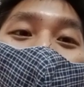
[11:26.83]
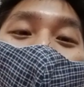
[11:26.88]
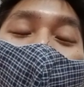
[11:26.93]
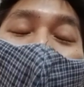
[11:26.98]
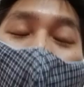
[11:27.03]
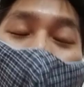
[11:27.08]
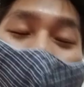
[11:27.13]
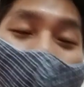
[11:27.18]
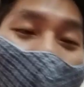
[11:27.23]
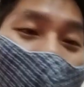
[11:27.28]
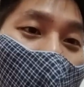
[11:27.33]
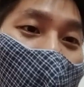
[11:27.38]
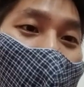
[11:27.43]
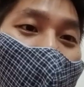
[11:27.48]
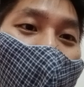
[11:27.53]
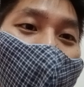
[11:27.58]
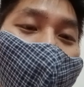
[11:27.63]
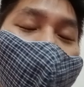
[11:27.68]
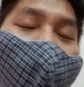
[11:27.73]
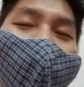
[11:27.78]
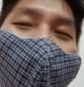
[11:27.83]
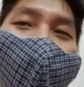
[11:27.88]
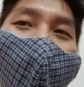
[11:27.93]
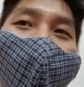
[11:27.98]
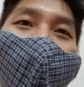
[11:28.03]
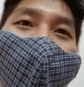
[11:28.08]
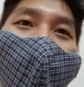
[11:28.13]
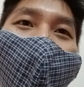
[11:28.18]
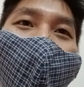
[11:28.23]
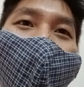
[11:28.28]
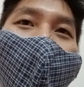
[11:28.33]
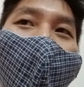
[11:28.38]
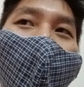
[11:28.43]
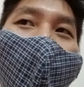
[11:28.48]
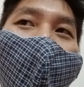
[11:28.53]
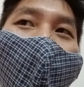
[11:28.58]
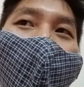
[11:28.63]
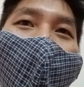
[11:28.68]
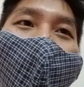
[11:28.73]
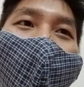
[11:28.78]
底满 m n 了，所以就
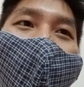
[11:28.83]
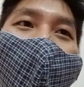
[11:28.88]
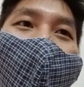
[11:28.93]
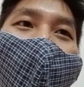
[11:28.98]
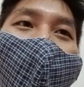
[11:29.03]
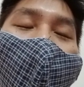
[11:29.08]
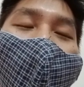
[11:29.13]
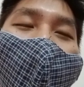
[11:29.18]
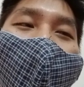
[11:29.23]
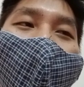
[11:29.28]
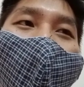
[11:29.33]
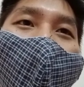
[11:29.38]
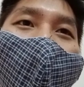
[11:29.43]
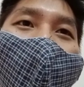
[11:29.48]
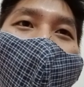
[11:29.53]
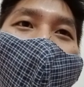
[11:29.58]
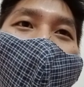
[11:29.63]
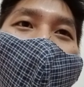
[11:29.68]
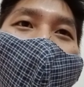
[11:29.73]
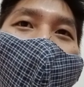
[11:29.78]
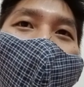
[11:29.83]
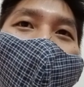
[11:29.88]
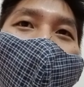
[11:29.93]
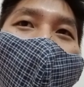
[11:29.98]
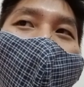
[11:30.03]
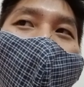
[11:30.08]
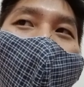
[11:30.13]
呃。